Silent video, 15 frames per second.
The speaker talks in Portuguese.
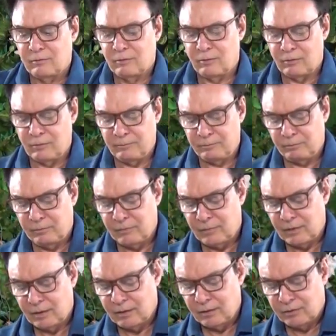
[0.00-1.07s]
Ó.
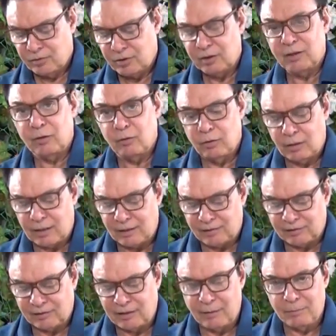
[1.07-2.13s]
Tinha que ter colocado
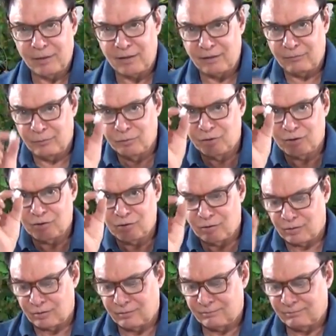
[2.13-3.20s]
essa tampa aqui, viu, gente,
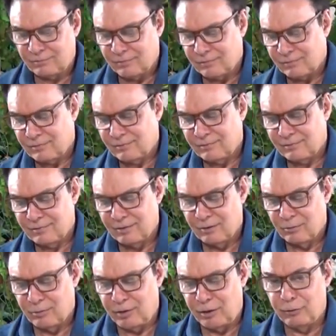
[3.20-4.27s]
ó.
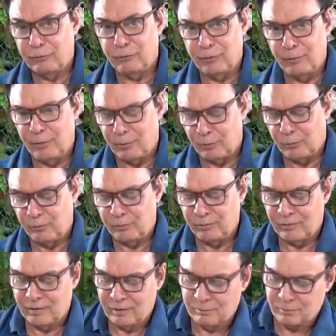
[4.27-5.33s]
O erro foi meu.
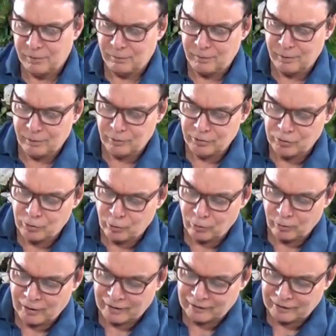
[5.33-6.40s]
Primeiro a gente
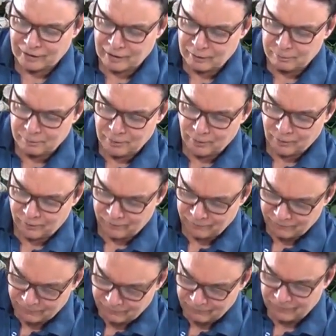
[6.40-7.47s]
coloca a tampa, ó.
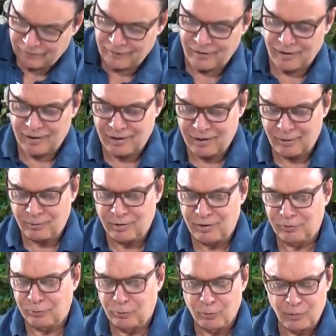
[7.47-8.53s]
Eu
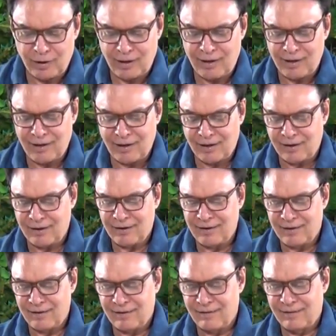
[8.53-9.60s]
quis correr
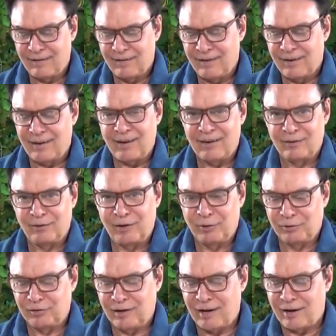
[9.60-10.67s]
não
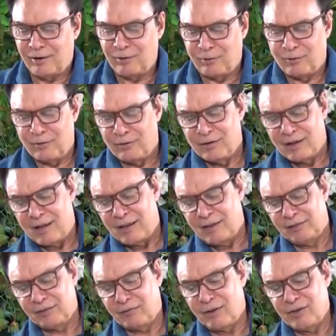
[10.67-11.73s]
deu certo, ó. Aí
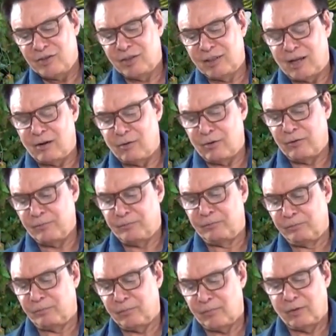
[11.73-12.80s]
você vai agitar, ó.
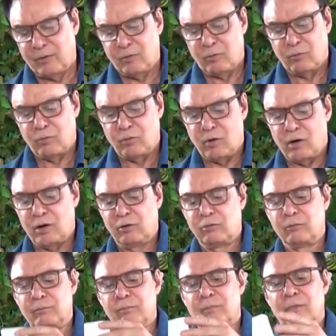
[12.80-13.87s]
O
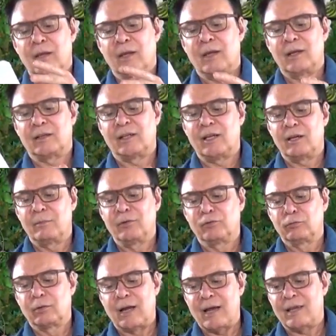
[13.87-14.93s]
óleo, que ele tem que
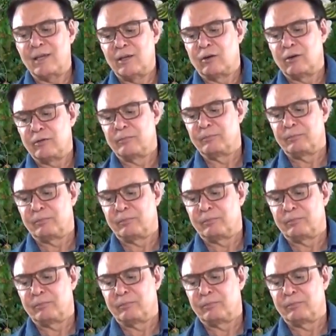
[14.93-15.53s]
misturar aqui, ó.